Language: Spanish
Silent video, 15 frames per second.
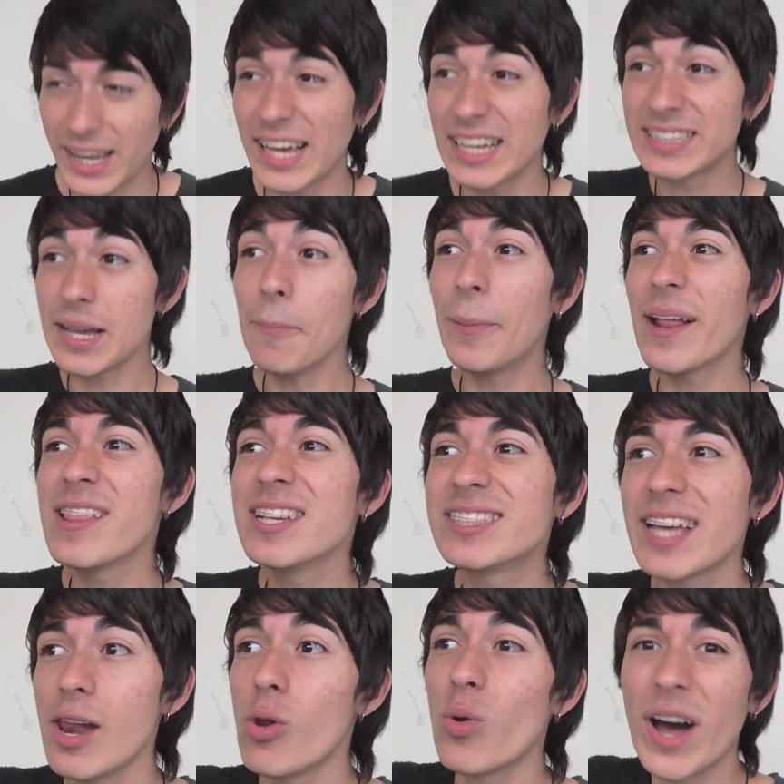Que siempre
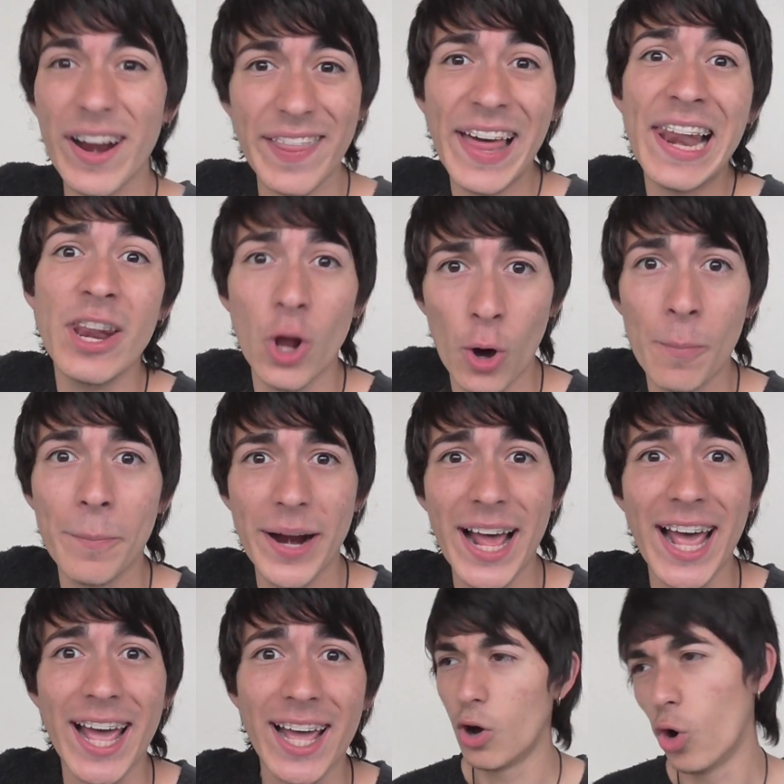dice en lugar del
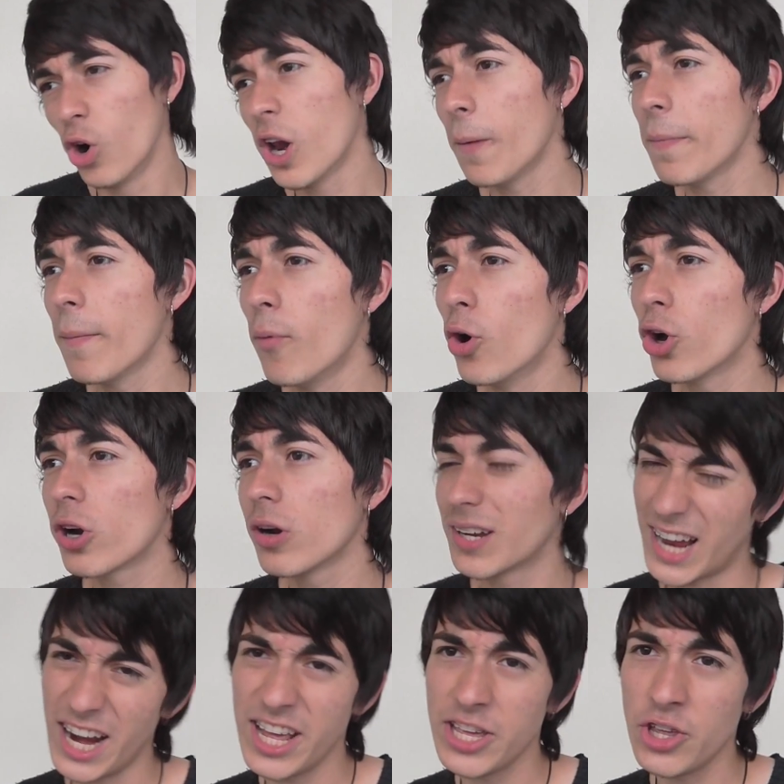nombre. Hola, mi amor,
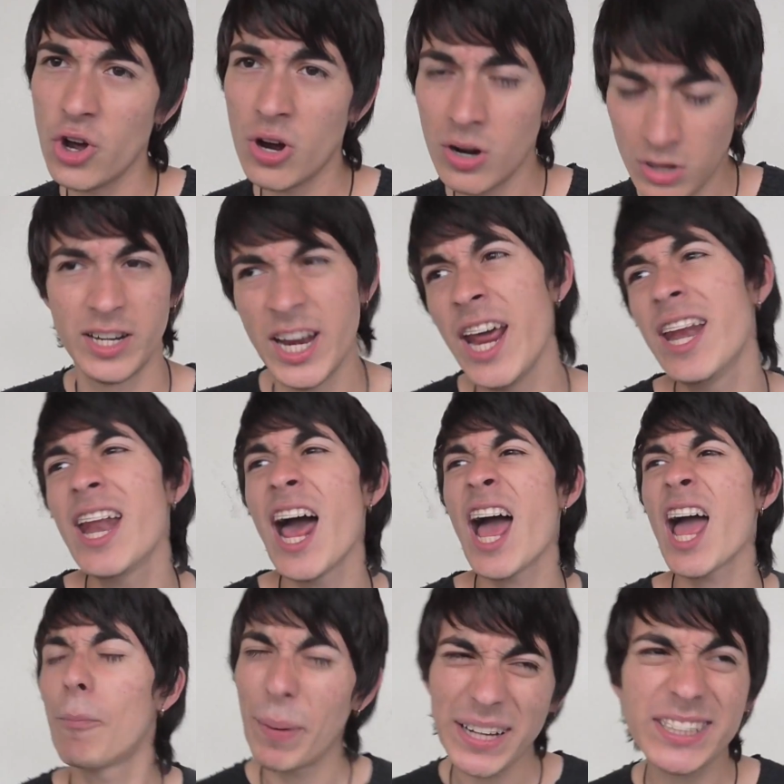cariño,
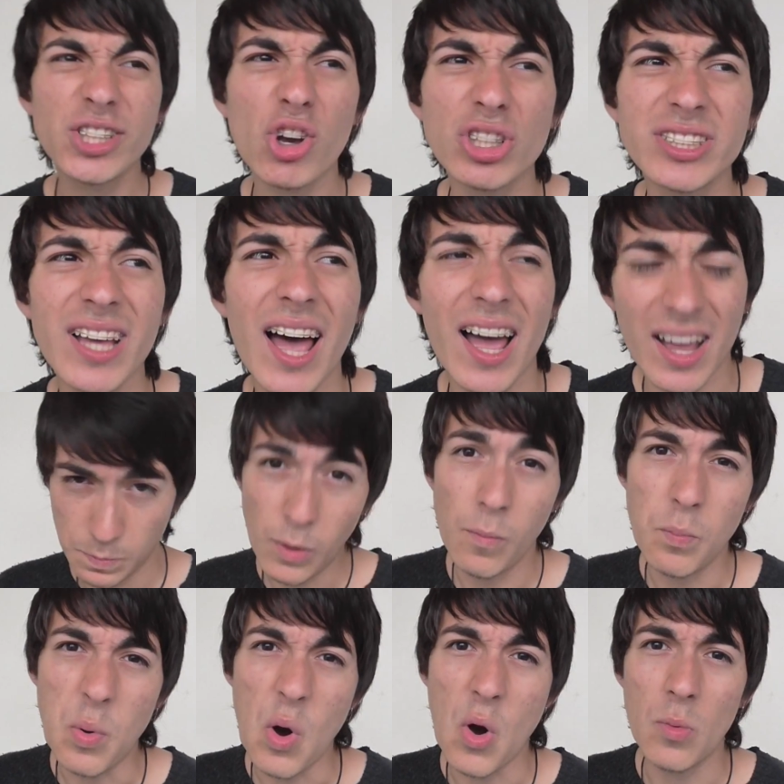nena, preciosa,
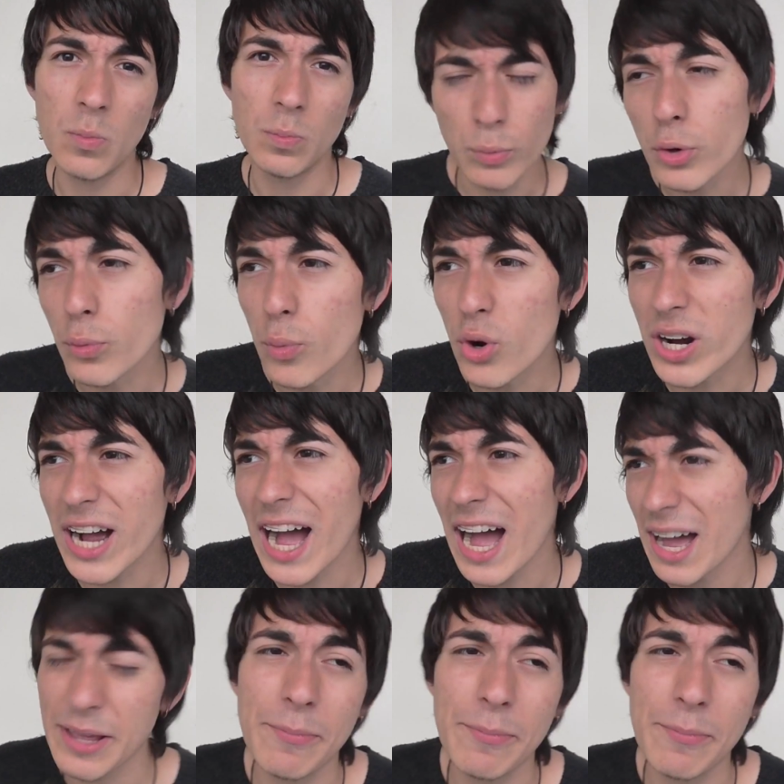bombón, burbuja